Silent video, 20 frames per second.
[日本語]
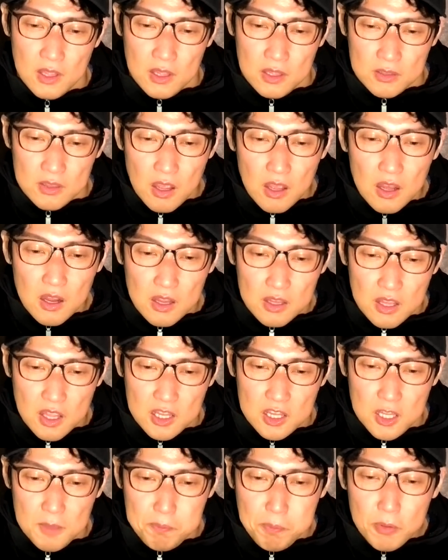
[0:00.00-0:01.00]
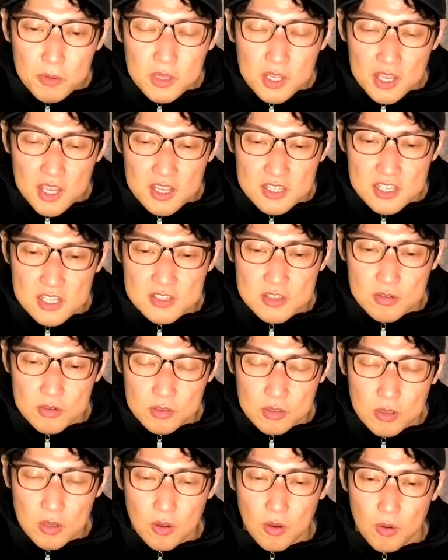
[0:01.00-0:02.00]
だからね、日本で計算する
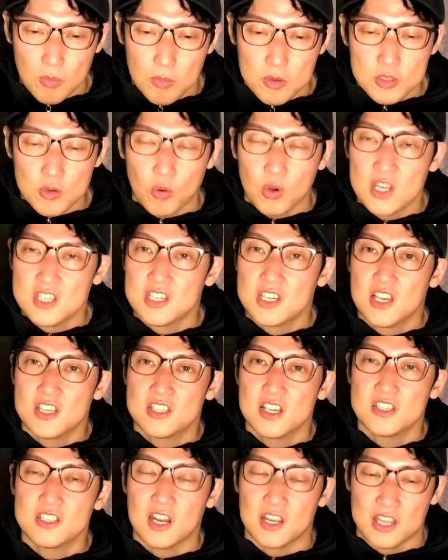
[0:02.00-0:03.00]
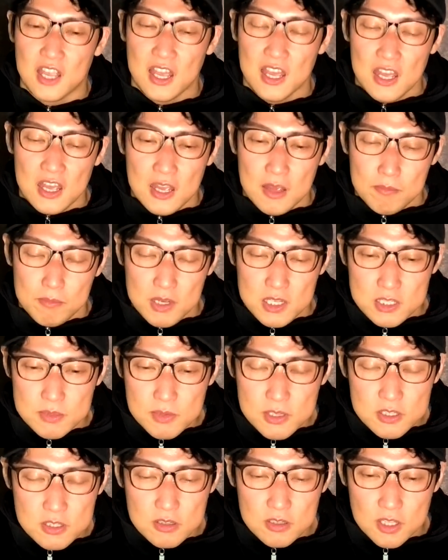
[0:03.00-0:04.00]
と、もし同じ計算したらね、ます
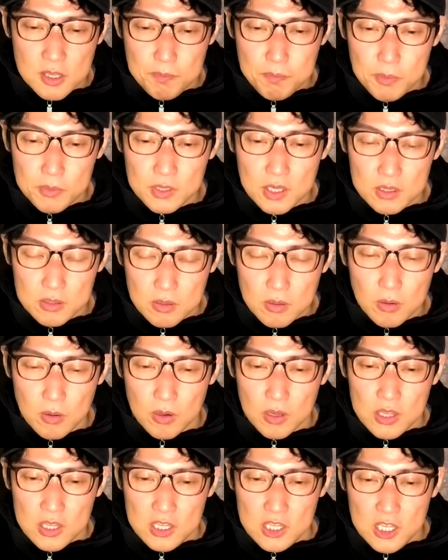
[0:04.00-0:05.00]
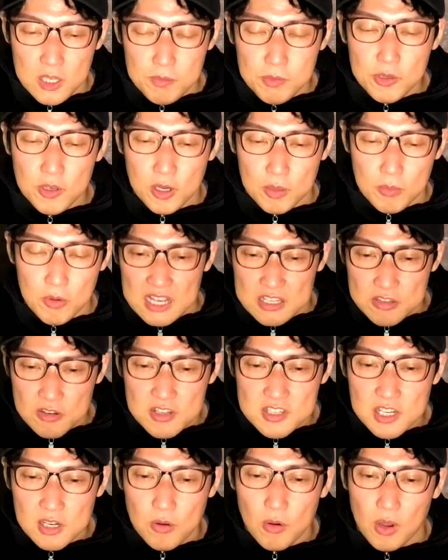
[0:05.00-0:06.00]
ます日本だと EV よりも
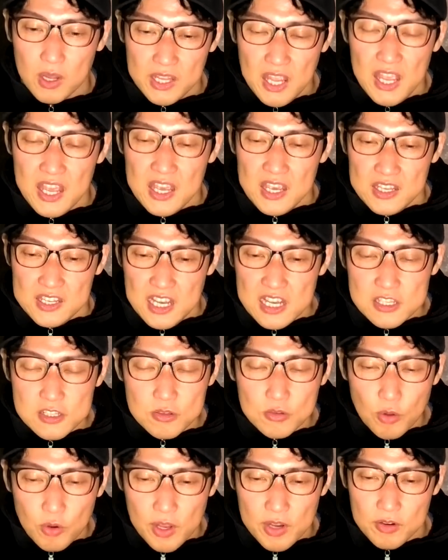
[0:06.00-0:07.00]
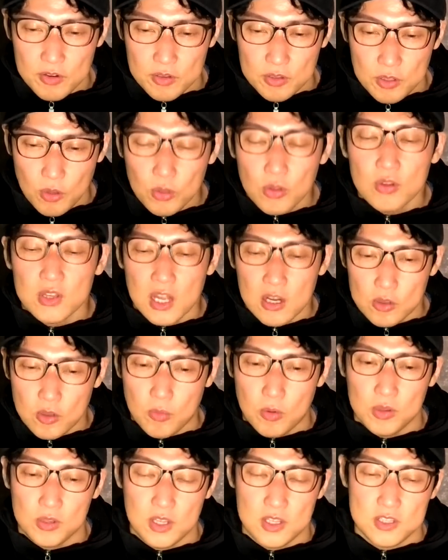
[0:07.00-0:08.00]
ガソリン車の方がね、安く乗れるってことになると
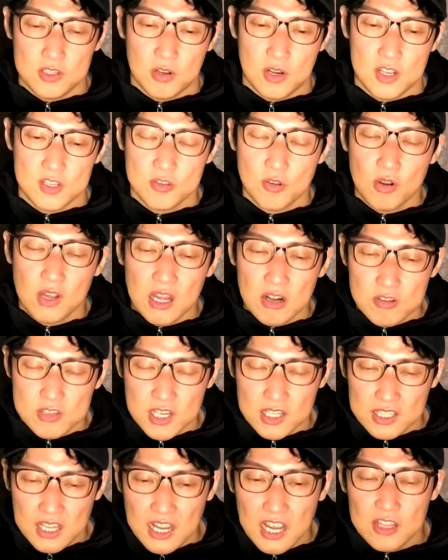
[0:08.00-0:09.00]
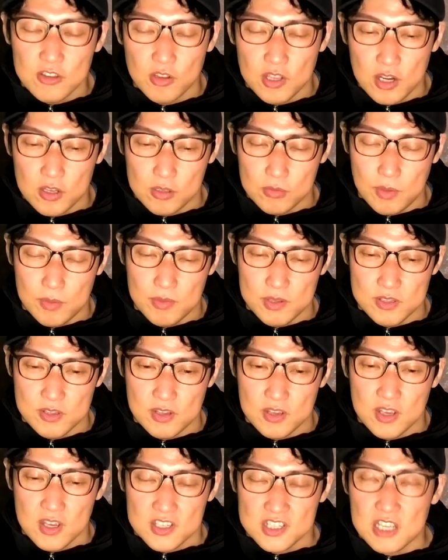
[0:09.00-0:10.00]
思うんですよね。その可能性が高いと言えると思います。
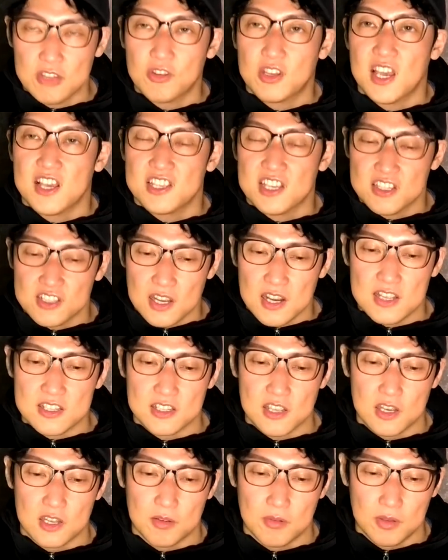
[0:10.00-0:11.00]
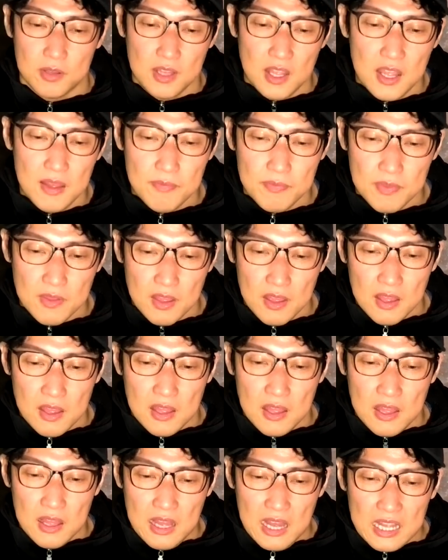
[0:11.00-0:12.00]
ちゃんと計算してないですけれどもね。
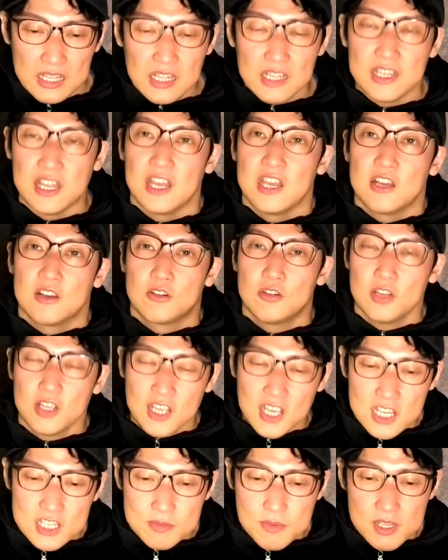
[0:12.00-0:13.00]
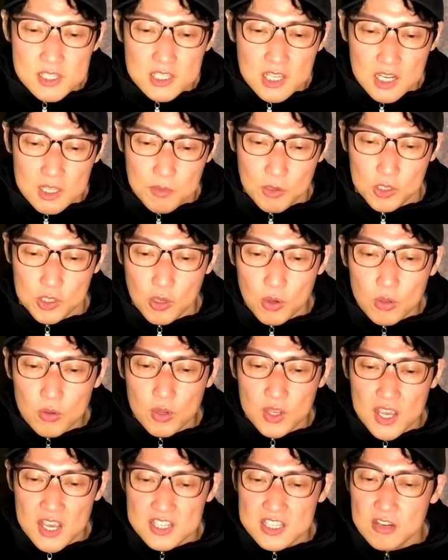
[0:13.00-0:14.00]
あ、だからね、繰り返しますけれども、今日
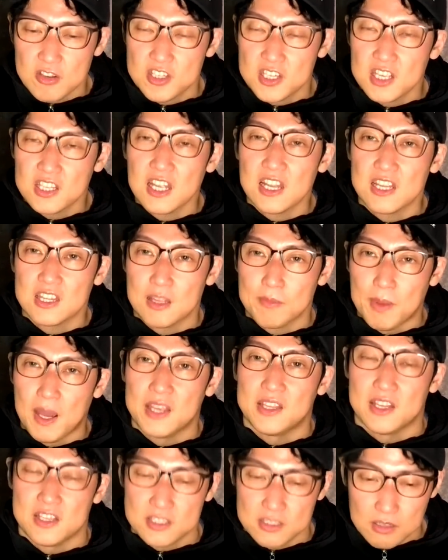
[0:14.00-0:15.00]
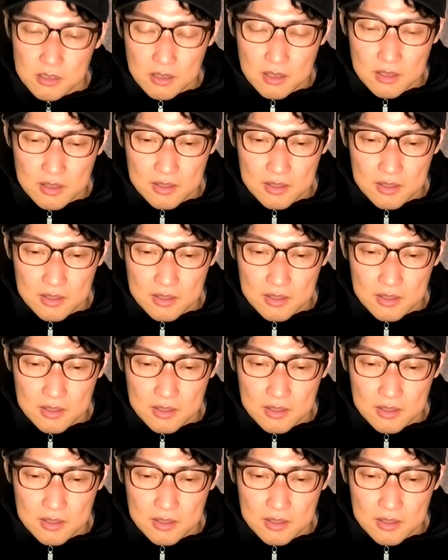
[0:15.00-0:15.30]
の計算の仕方だった場合ですよ。